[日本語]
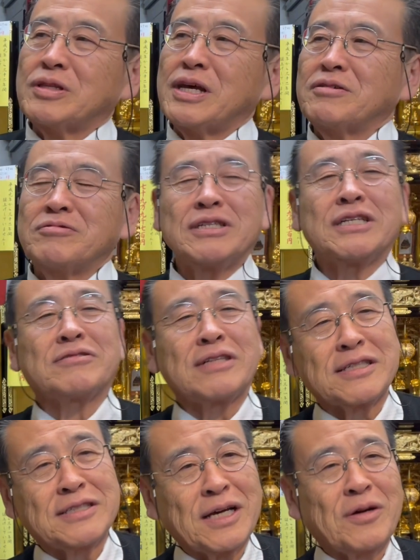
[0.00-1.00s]
デンウィークで
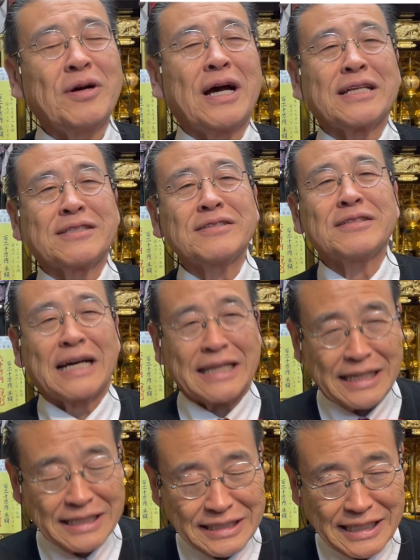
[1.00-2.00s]
すね、5月って
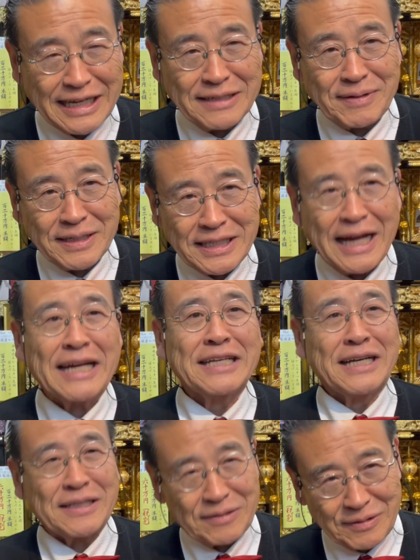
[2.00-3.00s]
形になりました。あり
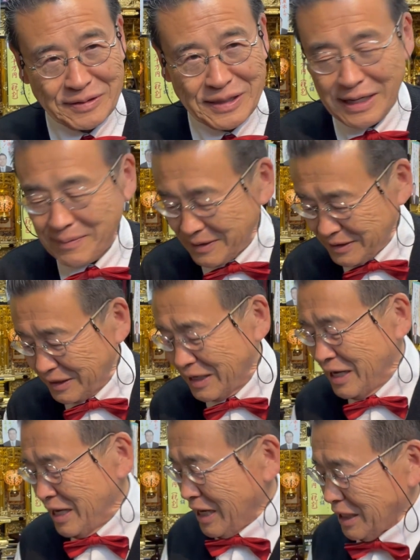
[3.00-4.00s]
がとうございます。
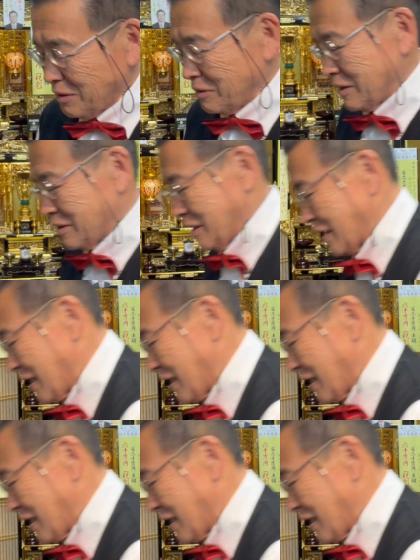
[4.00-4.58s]
あとですね、